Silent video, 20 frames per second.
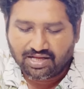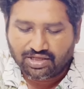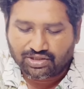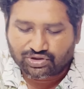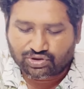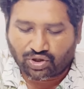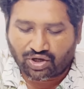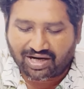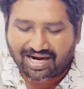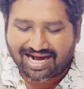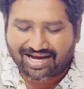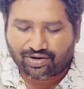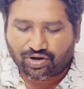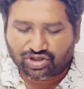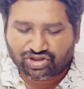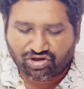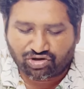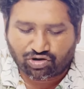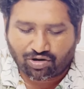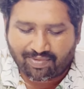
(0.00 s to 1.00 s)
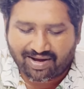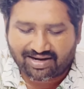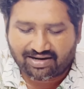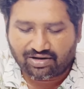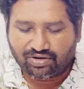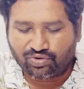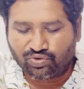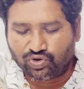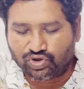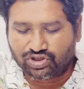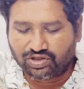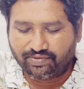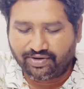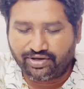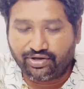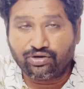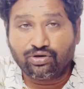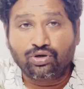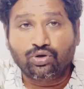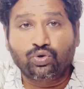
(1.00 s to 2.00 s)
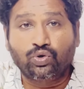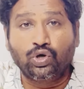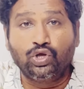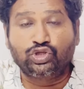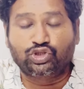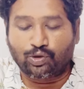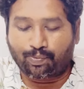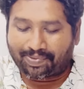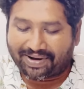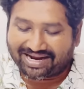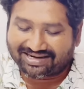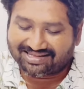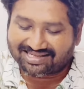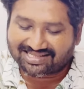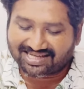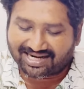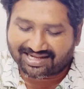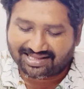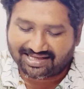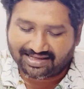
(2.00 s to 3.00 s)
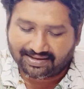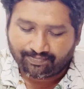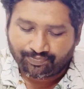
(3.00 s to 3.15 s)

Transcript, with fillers: సొంగ రోషన్ కుమార్ నూజువీడు కొలుసు పార్థసారథి